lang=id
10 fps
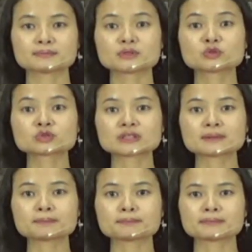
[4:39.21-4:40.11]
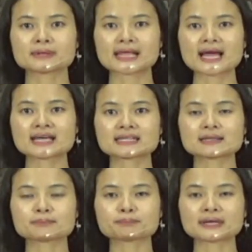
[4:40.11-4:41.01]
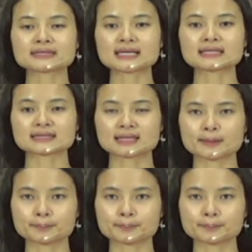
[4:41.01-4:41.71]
mengutip Meleaki 4 ayat 6.